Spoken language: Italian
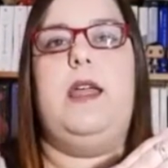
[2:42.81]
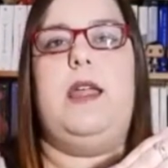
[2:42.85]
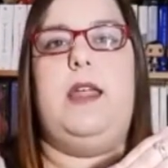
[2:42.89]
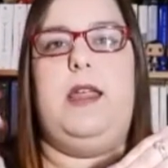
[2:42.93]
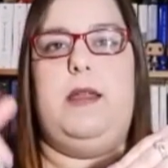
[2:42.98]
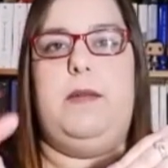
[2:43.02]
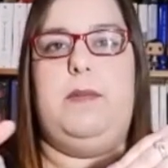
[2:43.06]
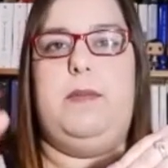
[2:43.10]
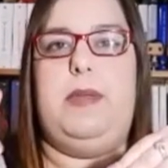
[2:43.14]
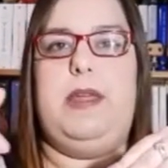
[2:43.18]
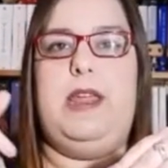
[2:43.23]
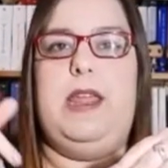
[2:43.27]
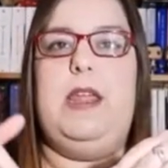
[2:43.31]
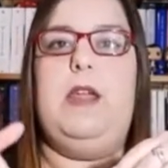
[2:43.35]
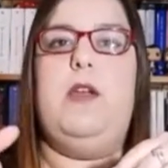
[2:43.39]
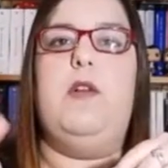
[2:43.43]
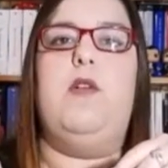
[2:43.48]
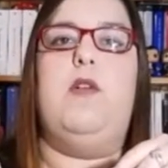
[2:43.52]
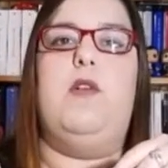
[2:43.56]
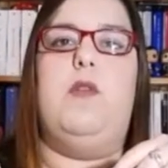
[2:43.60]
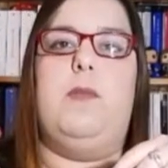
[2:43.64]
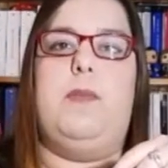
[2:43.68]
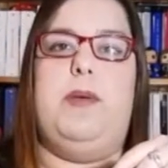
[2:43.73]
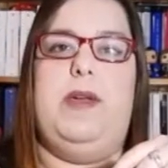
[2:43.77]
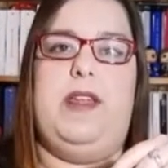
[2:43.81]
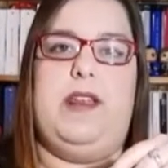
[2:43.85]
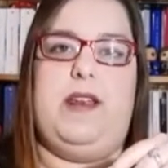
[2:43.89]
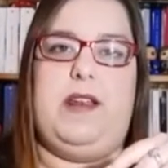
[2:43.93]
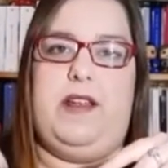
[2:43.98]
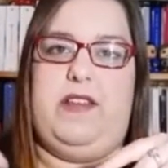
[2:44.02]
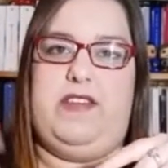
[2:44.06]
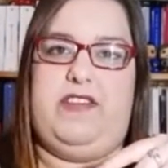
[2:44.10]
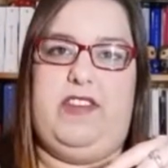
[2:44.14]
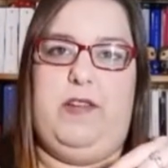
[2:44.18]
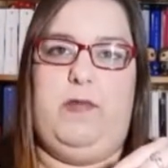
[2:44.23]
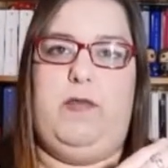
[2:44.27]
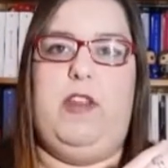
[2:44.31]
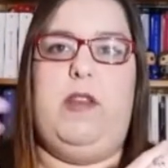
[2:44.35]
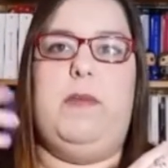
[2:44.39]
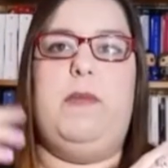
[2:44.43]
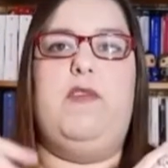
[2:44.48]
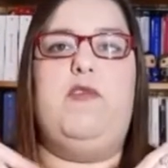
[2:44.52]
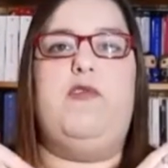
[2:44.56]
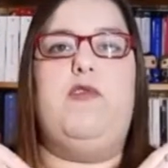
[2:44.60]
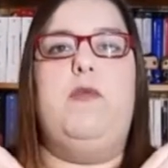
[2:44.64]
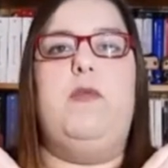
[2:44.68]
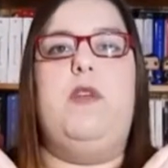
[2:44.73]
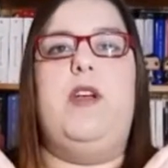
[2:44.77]
in bio per
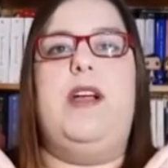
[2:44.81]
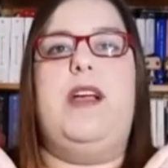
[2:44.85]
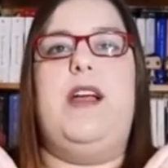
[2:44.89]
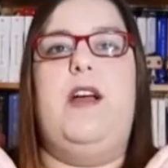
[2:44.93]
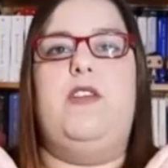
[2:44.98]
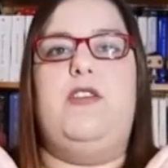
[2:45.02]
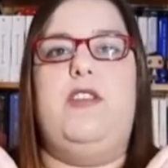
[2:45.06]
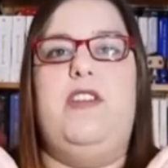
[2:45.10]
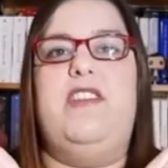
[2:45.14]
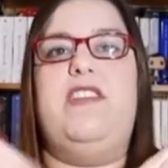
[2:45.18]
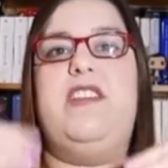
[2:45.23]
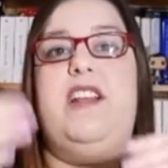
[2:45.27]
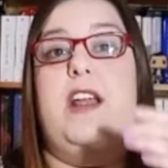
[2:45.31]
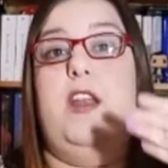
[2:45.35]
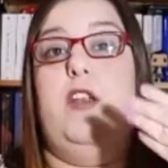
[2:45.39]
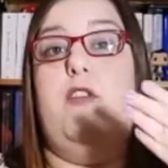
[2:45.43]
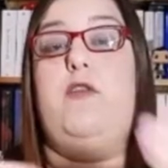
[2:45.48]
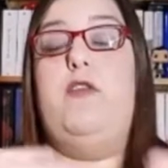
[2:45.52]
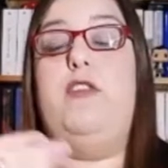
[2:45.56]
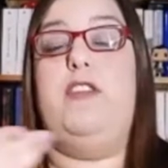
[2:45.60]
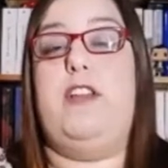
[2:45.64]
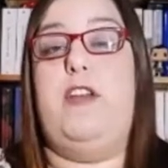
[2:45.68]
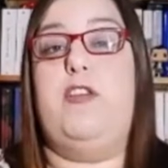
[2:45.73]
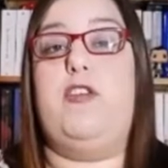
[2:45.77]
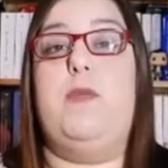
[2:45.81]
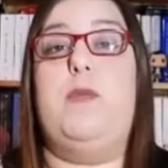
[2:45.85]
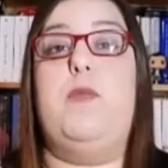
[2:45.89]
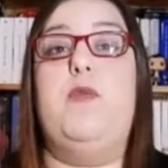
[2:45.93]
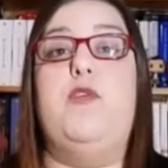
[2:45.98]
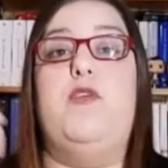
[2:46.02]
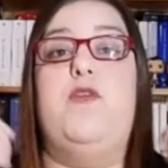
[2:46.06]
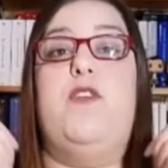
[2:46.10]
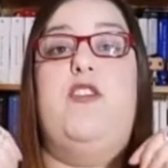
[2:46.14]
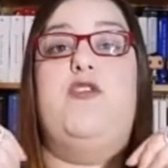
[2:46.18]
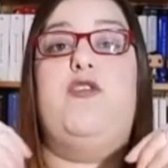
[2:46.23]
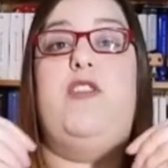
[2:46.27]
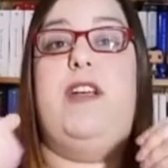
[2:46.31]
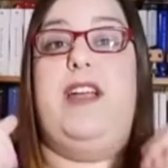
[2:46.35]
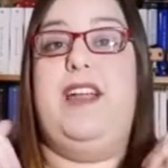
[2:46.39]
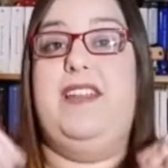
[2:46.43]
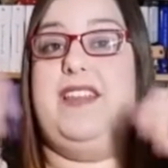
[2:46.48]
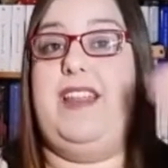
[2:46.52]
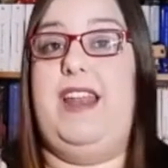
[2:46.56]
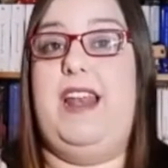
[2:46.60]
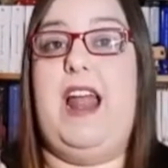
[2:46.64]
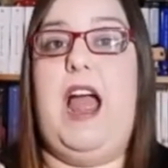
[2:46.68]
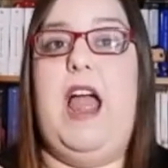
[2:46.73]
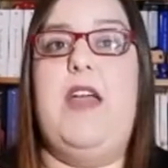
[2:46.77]
seguirmi sul mio account Instagram dove ogni tanto appunto faccio
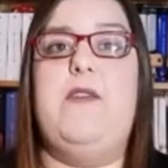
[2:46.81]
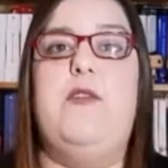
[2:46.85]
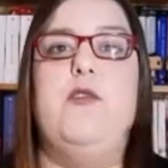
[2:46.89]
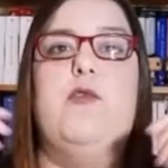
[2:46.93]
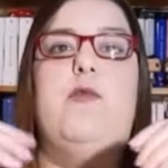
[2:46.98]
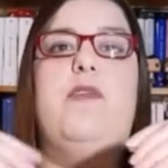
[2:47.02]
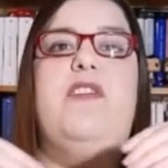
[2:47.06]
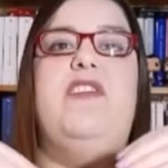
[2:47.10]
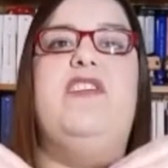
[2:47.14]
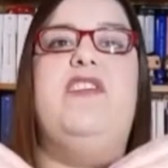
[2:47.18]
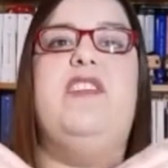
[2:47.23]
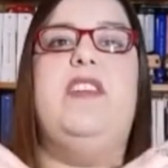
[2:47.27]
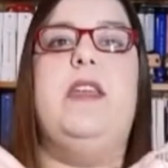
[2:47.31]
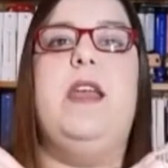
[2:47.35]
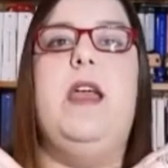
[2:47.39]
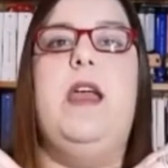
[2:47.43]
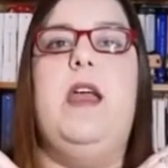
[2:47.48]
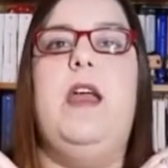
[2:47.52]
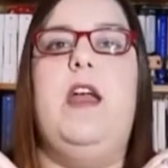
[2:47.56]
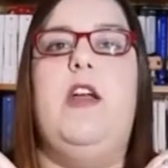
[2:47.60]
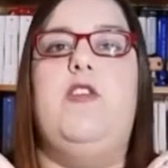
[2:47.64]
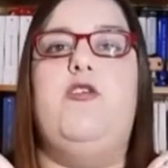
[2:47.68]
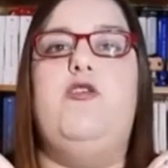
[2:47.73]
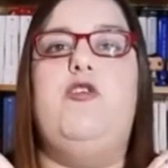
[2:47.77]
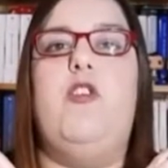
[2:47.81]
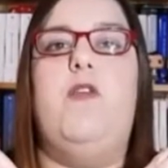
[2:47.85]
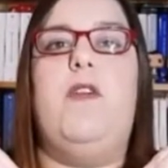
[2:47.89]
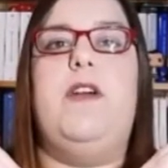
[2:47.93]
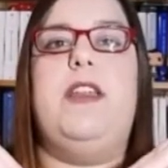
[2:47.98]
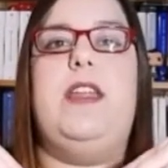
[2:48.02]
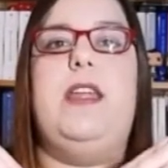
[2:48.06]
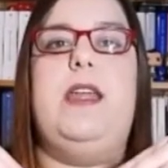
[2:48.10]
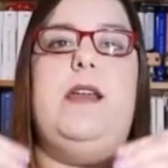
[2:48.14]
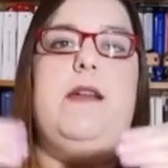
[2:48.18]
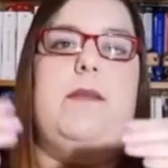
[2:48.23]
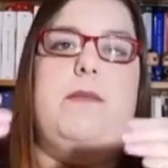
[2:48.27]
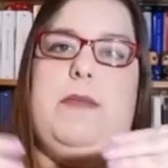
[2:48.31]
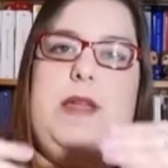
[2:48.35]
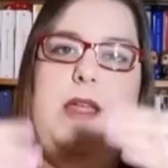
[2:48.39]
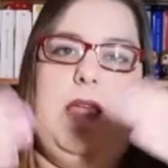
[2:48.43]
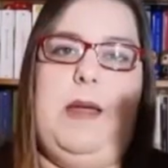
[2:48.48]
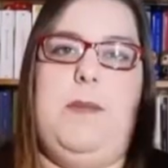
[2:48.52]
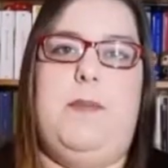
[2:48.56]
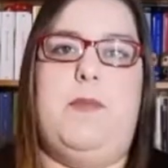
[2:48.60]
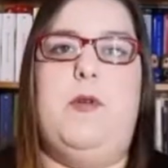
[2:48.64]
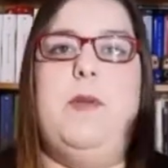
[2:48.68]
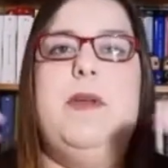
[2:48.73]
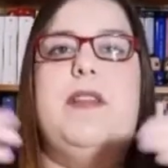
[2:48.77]
anche delle live con questi giovani
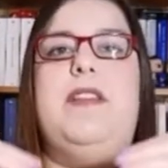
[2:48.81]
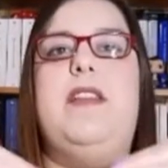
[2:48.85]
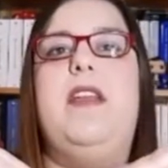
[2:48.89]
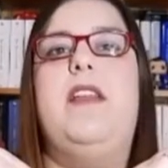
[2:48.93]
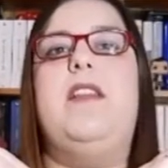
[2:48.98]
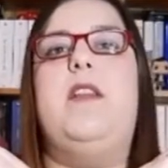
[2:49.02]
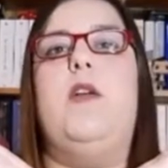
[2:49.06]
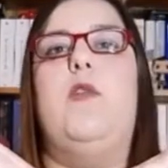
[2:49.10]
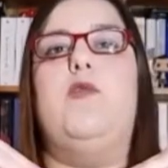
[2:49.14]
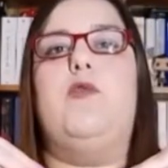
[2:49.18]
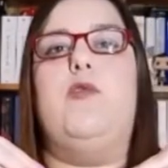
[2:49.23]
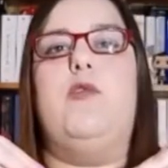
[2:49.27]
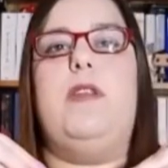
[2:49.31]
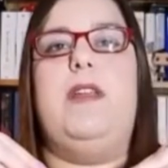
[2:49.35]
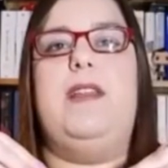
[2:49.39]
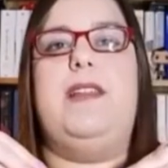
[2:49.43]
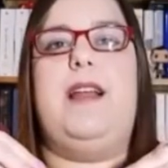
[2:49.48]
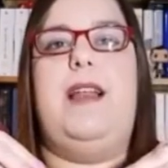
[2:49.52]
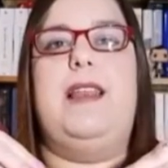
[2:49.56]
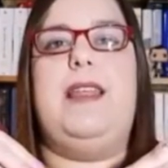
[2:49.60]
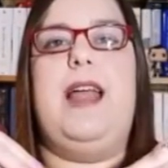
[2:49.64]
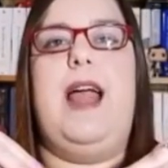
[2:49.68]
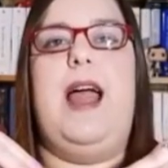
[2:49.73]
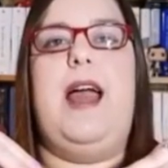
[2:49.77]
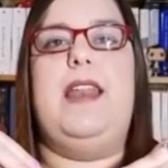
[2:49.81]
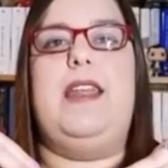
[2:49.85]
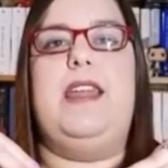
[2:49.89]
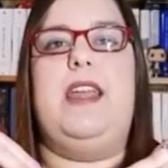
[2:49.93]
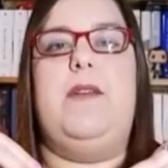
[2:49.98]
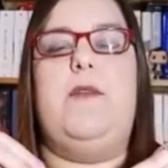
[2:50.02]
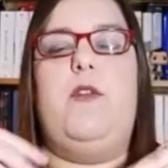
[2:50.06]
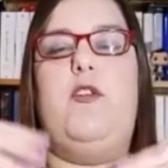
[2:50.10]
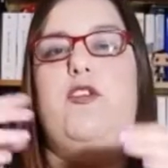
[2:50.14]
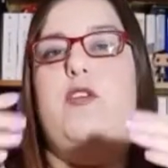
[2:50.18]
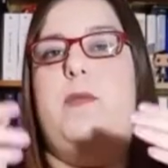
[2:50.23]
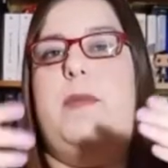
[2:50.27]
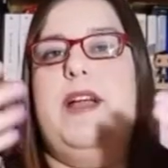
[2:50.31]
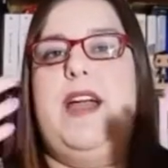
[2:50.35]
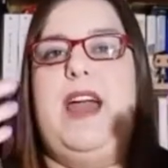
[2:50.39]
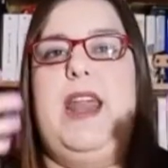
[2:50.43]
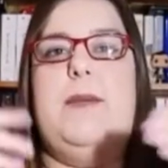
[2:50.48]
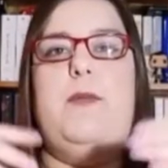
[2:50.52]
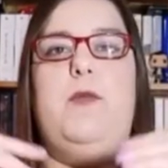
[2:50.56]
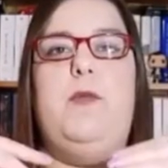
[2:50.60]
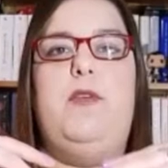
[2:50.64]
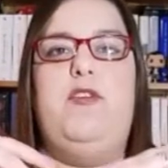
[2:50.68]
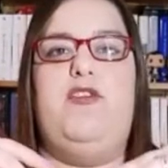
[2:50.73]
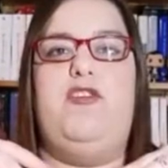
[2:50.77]
e promettenti autori italiani che vogliono
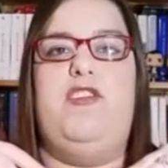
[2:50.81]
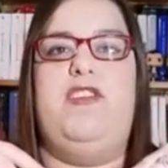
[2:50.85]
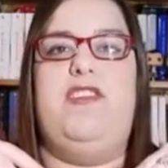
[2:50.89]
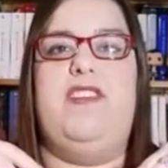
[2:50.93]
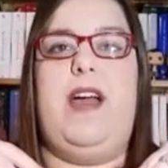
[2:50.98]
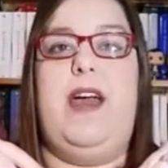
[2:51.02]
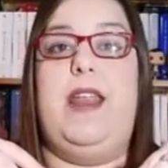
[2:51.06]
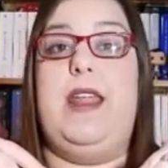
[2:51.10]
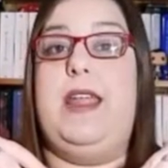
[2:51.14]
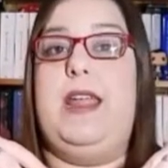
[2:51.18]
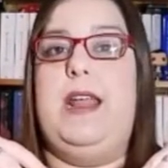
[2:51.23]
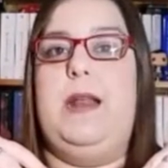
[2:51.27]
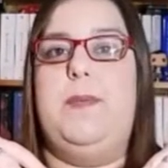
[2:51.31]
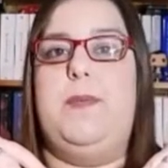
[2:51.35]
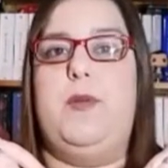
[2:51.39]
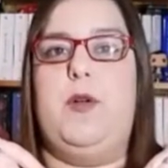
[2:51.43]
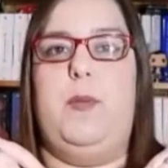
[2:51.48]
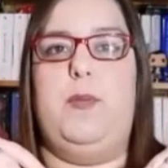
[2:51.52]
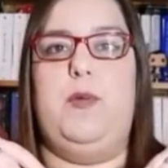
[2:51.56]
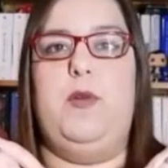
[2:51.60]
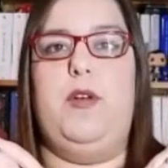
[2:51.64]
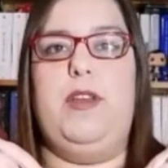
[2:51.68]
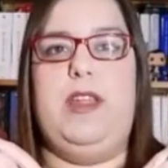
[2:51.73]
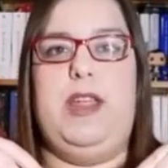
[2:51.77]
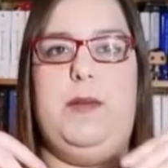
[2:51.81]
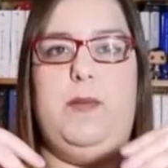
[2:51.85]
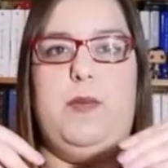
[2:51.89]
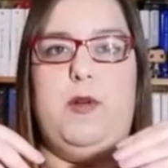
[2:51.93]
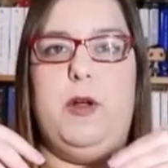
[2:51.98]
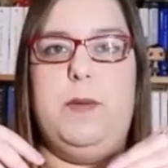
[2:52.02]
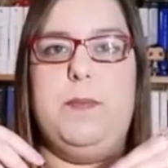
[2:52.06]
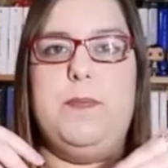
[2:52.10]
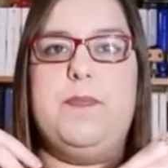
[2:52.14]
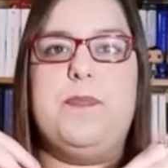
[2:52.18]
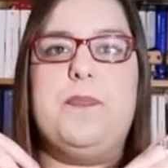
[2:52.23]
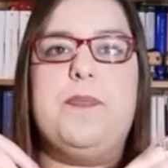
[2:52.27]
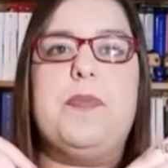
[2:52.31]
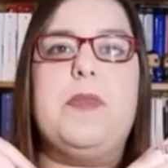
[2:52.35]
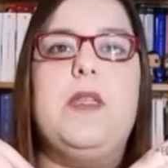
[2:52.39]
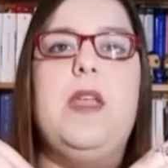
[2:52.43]
magari pubblicizzare il proprio libro